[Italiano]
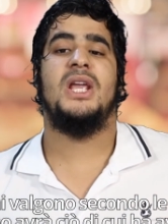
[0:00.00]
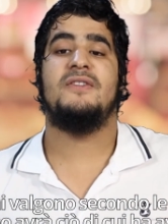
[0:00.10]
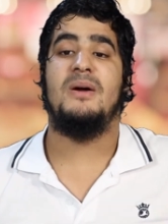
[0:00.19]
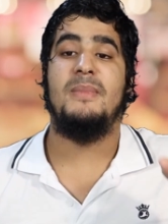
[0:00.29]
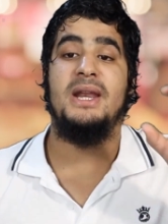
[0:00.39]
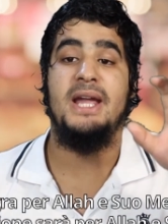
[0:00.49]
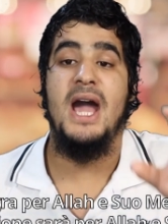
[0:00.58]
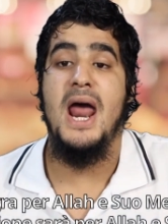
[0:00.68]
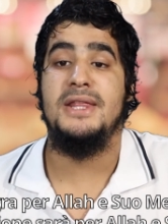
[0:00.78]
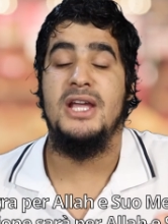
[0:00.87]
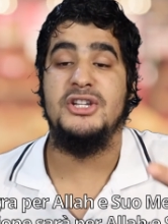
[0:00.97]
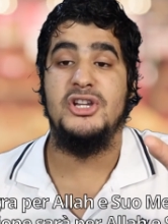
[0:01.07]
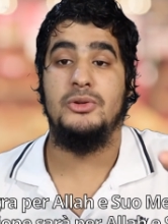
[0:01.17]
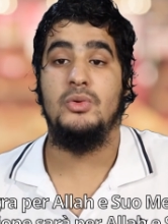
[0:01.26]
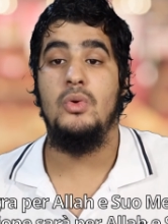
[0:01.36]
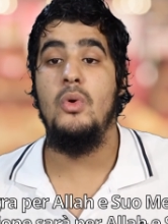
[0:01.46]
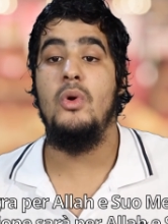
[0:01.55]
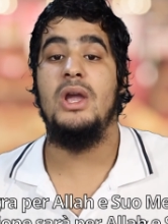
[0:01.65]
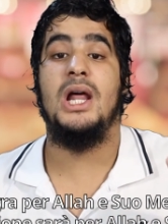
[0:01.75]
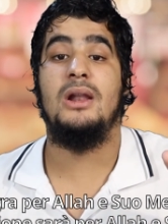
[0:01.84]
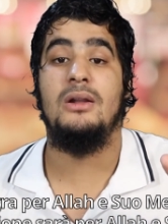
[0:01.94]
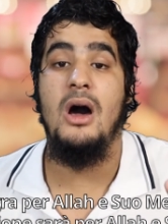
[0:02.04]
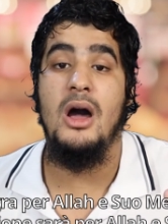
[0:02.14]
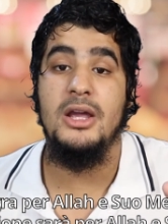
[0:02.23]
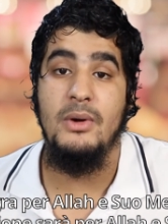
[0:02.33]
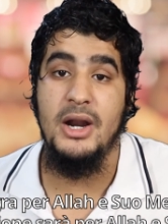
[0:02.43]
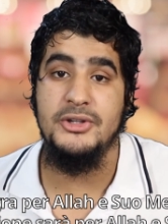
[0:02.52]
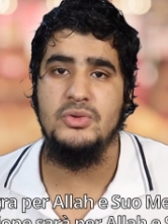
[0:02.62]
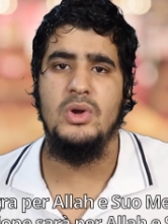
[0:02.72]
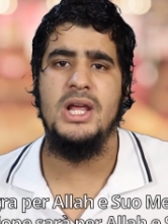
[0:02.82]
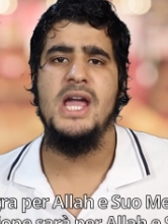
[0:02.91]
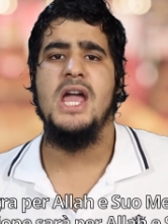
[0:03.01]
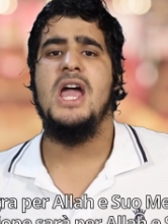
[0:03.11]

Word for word: فمن كانت هجرته إلى الله ورسوله